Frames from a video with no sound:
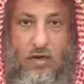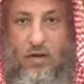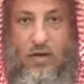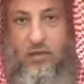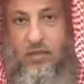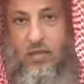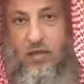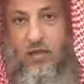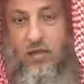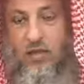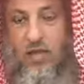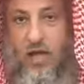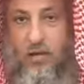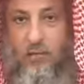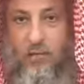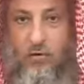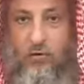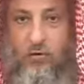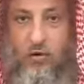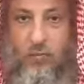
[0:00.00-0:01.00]
الذين
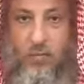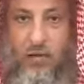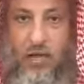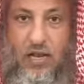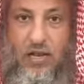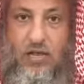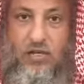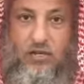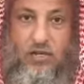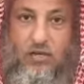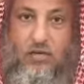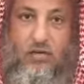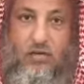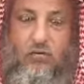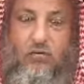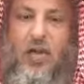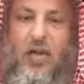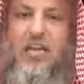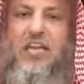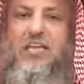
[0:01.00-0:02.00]
يتعاملون مع الجن
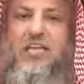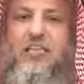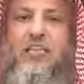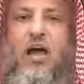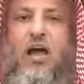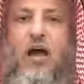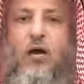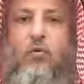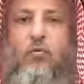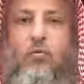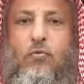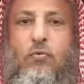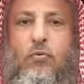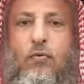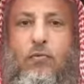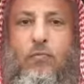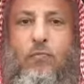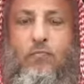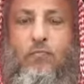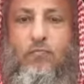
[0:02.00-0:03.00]
وان ادعوا
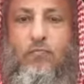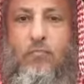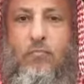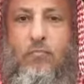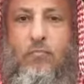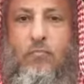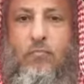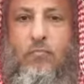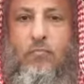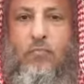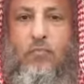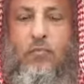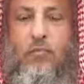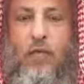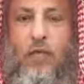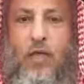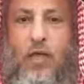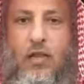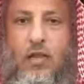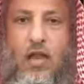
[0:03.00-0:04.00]

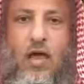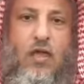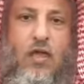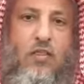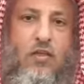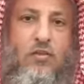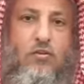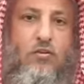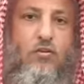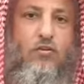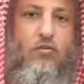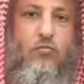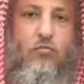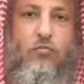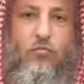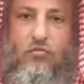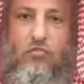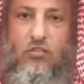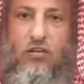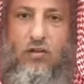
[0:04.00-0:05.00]
ان هذا جن
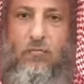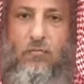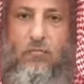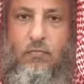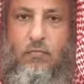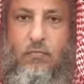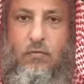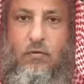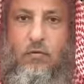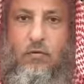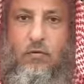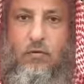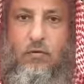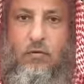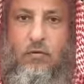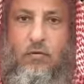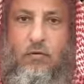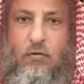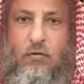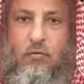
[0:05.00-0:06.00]
مسلم
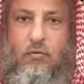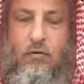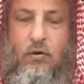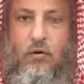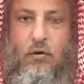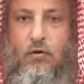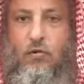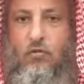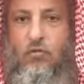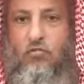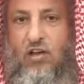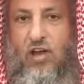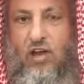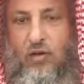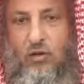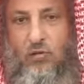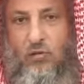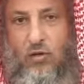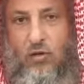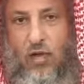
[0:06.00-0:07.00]
وانه
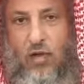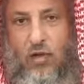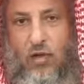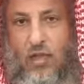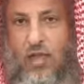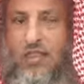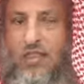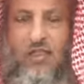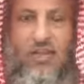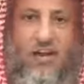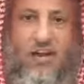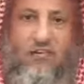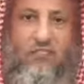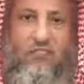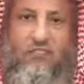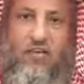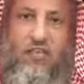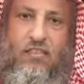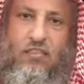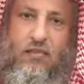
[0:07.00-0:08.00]
يساعدنا هذا كلام
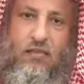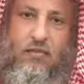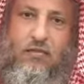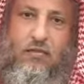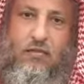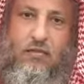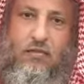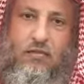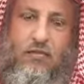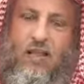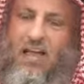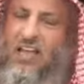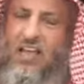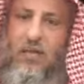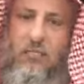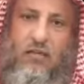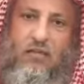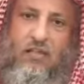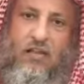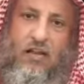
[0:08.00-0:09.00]
فاضي لا
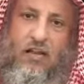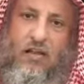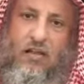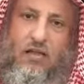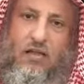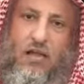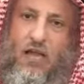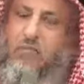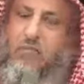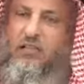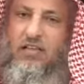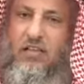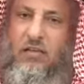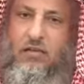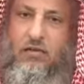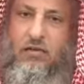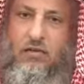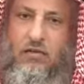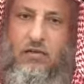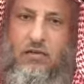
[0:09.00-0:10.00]
قيمه له ابدا
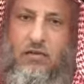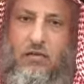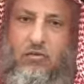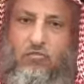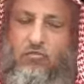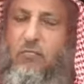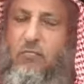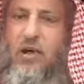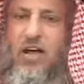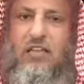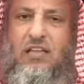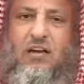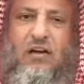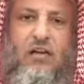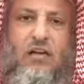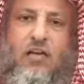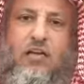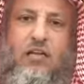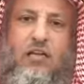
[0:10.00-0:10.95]
وما ادراك